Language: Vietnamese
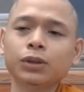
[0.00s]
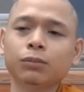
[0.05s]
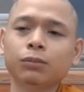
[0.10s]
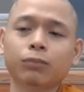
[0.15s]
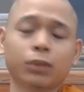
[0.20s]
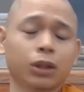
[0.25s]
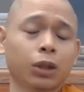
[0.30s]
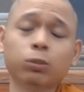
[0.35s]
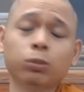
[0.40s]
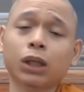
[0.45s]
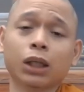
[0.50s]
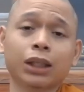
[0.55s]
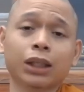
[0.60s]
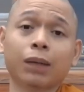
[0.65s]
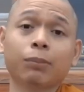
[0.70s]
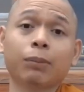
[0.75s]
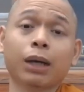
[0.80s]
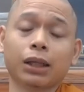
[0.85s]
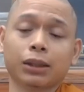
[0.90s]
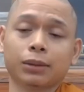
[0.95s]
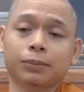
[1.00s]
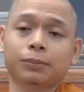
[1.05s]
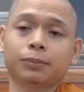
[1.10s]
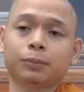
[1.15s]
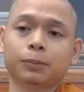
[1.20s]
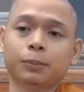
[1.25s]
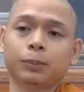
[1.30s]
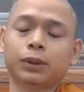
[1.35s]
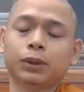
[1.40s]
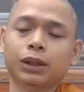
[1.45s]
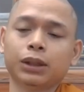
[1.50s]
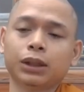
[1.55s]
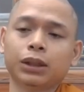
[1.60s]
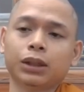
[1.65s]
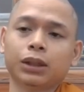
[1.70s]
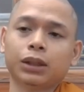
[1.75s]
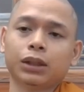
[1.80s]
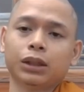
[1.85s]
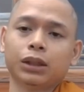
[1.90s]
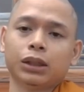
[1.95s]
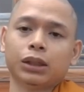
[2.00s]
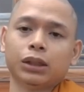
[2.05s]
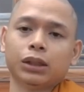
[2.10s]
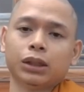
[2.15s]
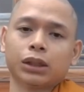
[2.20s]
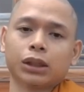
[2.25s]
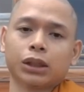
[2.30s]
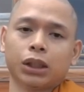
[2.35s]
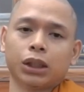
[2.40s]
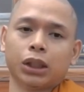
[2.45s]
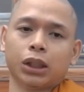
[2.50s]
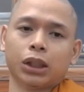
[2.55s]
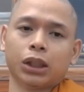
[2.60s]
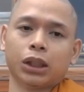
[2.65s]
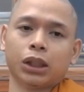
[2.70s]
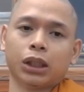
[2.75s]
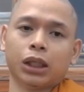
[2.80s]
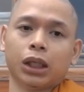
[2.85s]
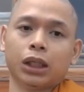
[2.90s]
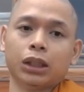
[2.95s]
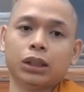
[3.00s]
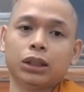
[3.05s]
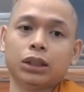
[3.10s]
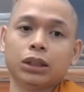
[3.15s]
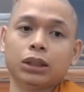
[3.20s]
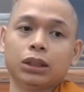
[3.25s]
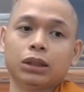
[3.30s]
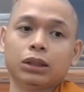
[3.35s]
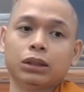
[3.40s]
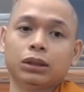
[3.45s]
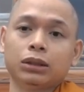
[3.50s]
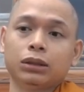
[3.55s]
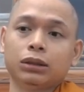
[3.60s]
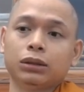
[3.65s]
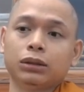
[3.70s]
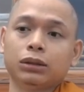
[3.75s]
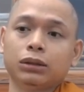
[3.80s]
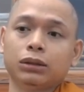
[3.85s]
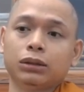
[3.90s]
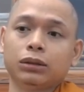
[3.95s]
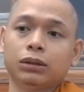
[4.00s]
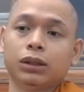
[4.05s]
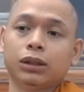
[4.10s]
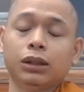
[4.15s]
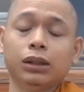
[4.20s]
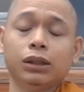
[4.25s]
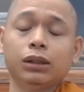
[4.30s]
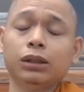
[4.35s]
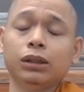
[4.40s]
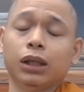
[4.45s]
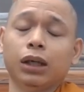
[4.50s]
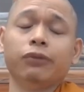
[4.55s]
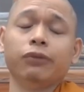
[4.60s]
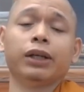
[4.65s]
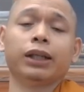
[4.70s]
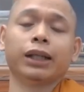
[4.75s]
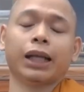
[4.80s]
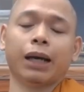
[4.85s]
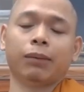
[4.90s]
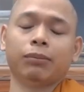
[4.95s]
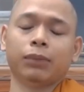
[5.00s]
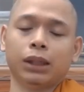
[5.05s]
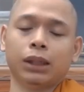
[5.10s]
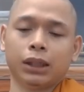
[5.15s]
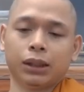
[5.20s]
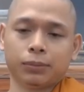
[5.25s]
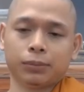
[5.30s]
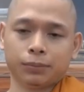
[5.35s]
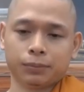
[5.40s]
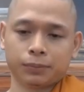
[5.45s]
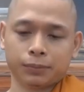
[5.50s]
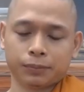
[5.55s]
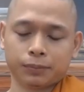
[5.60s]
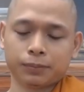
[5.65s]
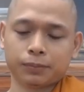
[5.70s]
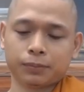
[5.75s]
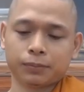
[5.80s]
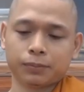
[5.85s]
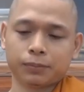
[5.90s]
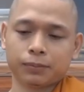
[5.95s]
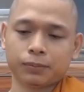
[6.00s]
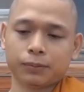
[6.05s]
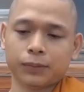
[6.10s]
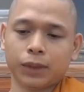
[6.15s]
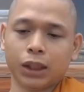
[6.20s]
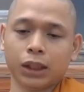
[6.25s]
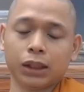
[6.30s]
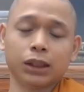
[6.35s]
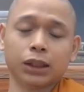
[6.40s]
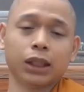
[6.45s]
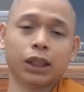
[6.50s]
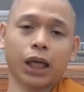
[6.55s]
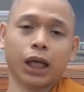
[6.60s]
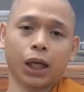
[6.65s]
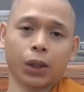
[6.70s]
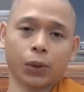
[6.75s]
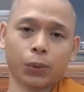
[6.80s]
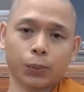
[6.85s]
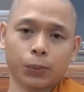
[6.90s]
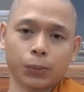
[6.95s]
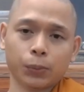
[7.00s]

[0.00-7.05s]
mình không cần thắc mắc còn ở những xứ như ở Việt Nam mình thì như thế nào